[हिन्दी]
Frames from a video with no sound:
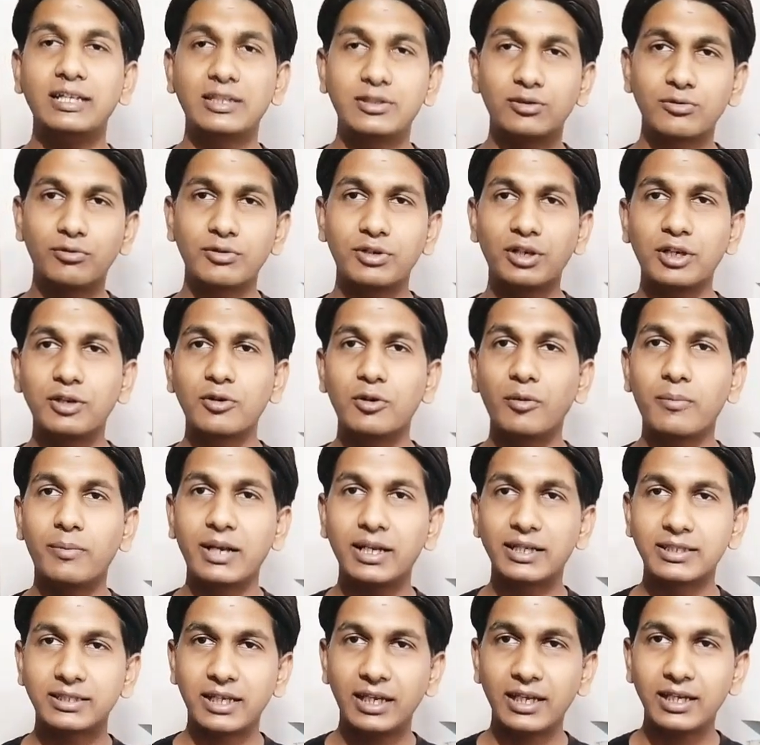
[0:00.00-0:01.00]
इस रूटीन को
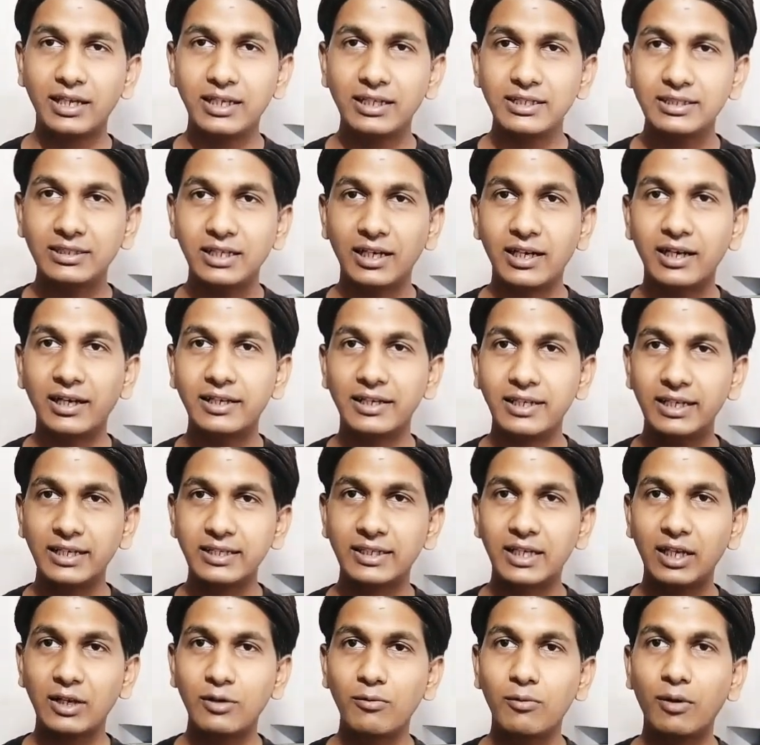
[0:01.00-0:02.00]
पहले सही कीजिए अगर
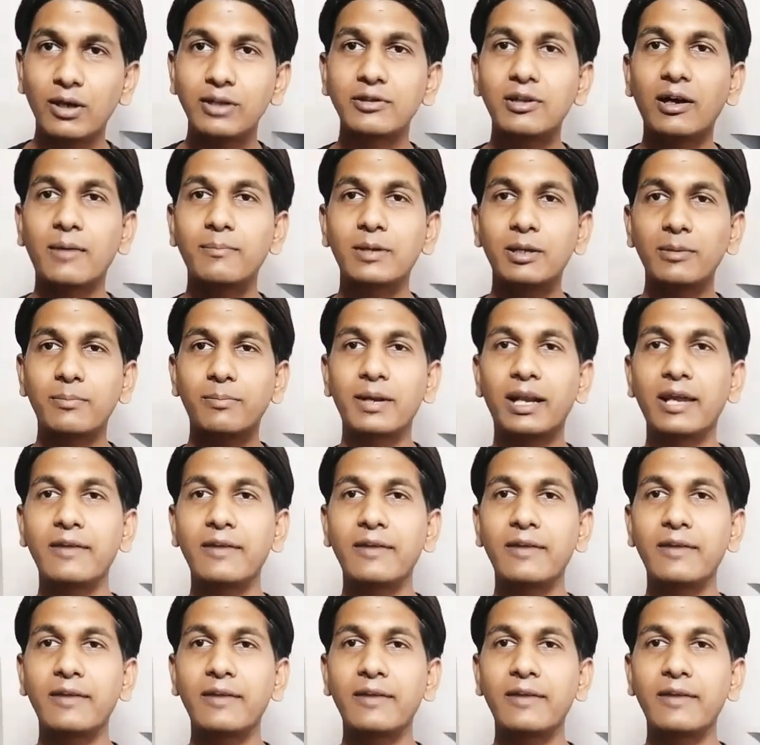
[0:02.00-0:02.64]
ये सही हुआ तो आपकी